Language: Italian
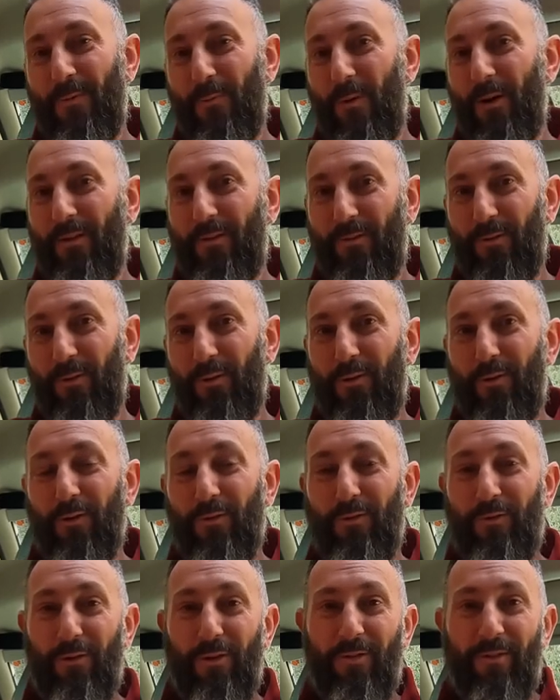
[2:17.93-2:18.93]
qua
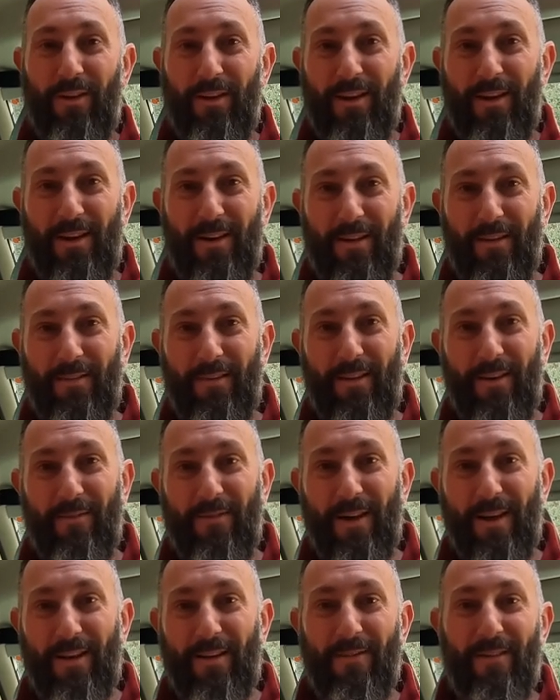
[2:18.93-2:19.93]
sotto sulla scrittina
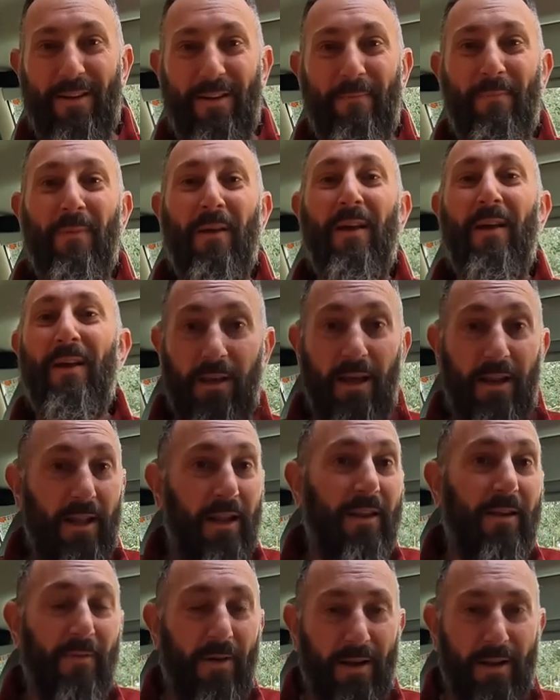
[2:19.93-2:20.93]
iscrivetevi ed
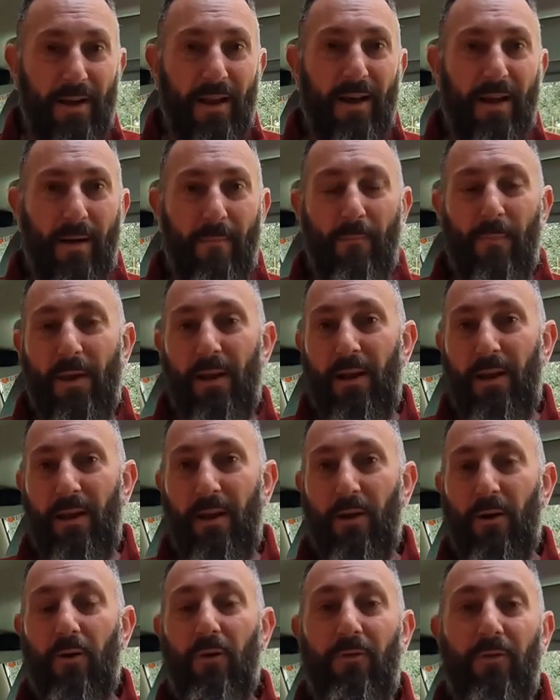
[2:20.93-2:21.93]
attivate la
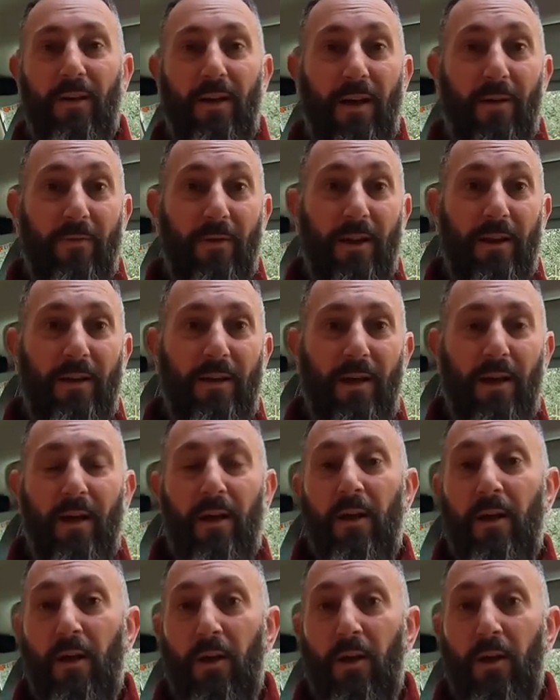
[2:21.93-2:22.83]
campanellina così avrete